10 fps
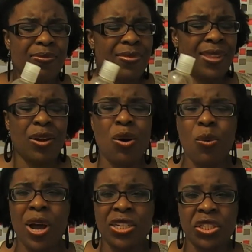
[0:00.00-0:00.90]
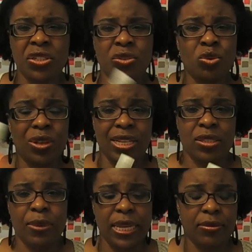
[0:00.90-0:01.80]
des co-wash toutes les
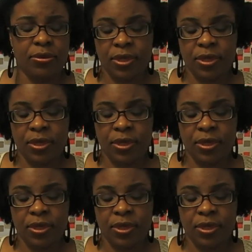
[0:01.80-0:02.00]
semaines.